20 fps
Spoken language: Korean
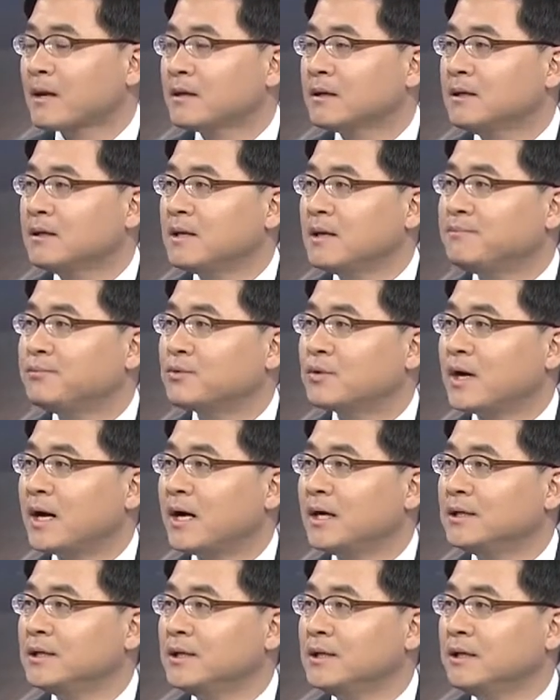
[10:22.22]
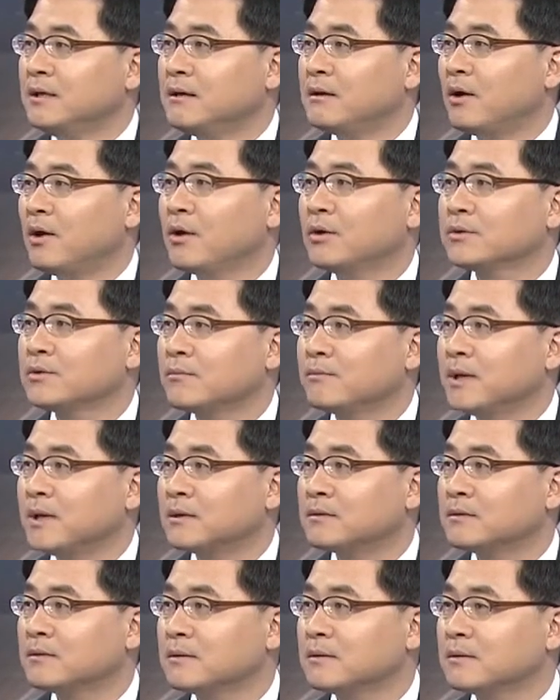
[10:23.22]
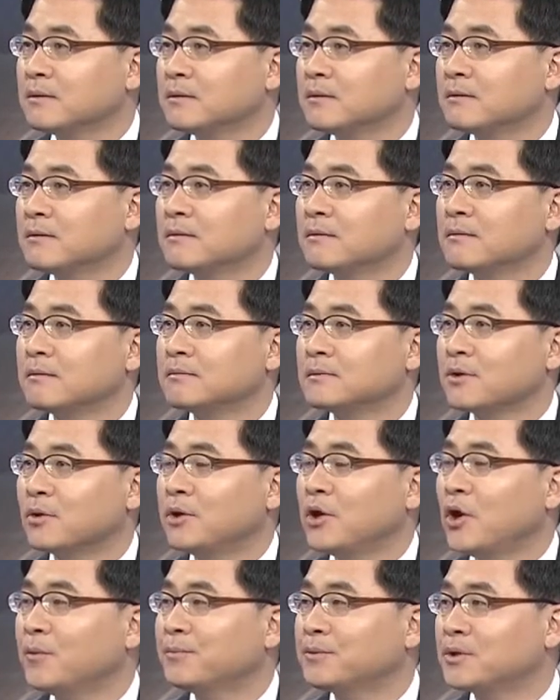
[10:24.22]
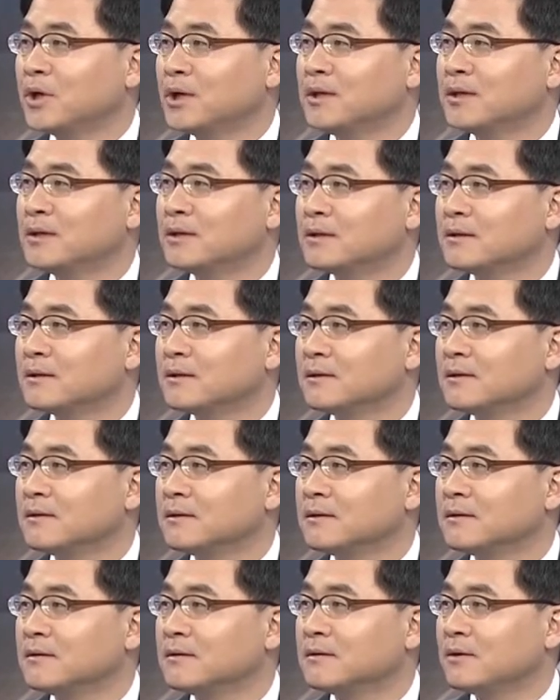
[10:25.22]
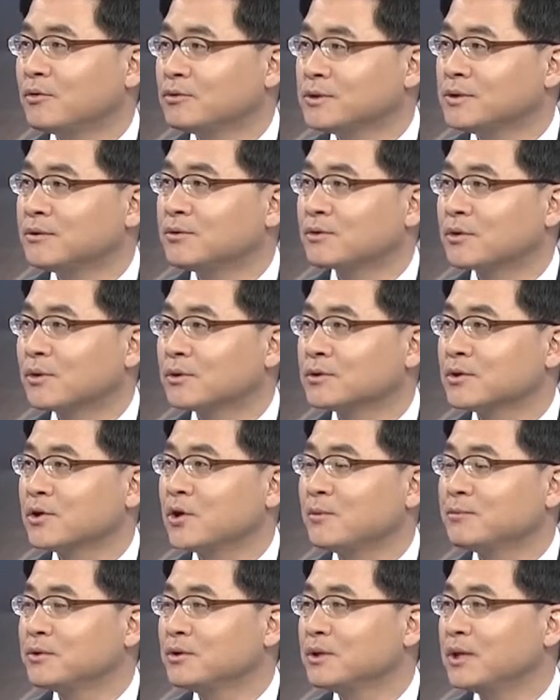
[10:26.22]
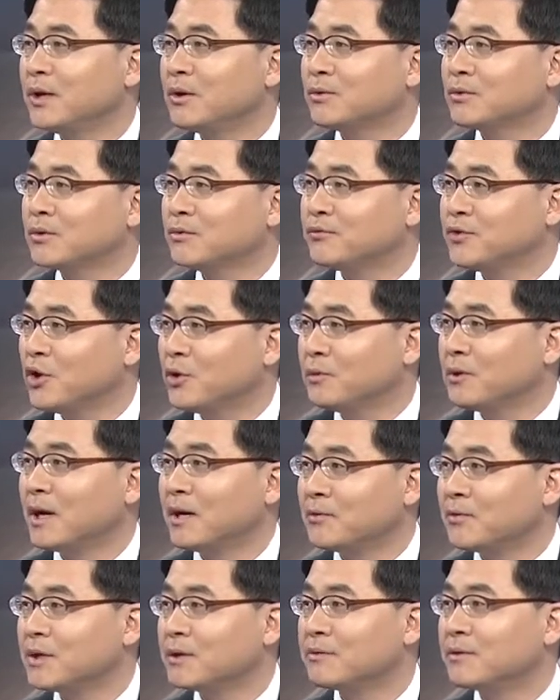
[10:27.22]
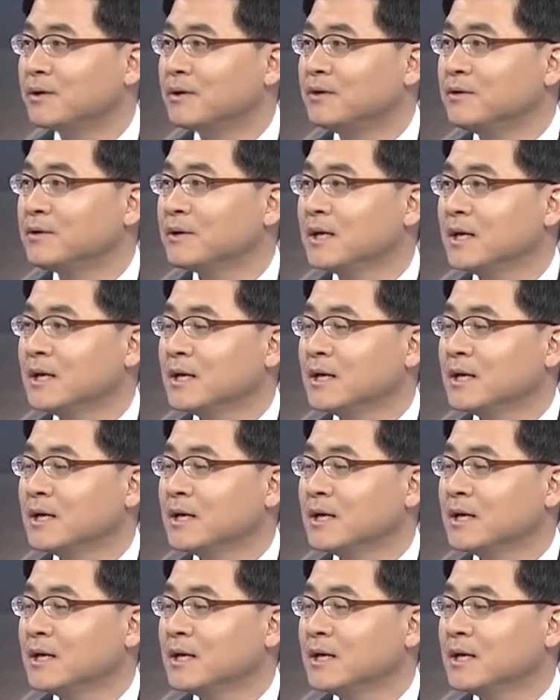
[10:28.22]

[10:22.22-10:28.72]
이때 북한이 어 정말 그 전에 없던 형식으로 전에 없던 내용으로 위협을 하고 있고요.